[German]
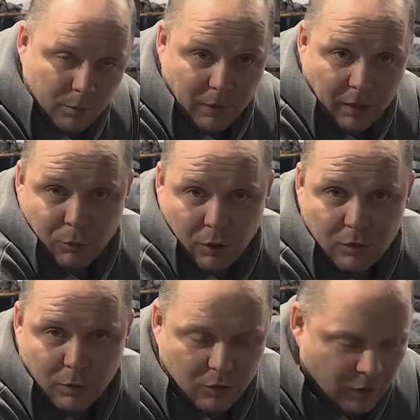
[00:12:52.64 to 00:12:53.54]
um dann wirklich
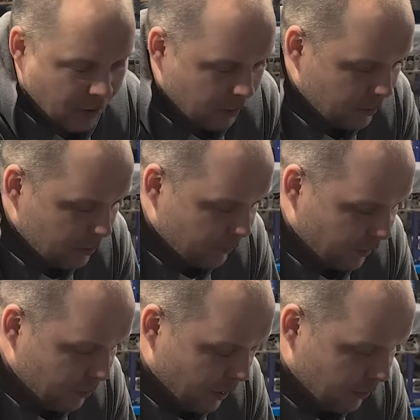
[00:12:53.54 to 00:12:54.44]
zu entscheiden,
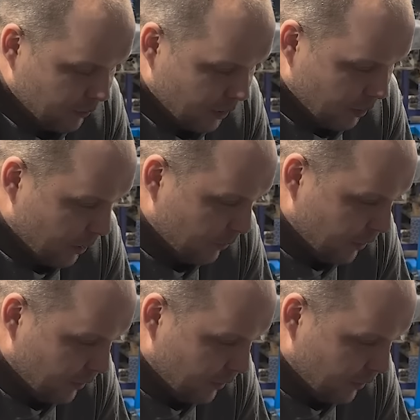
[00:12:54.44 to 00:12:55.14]
was machen wir. Aber wie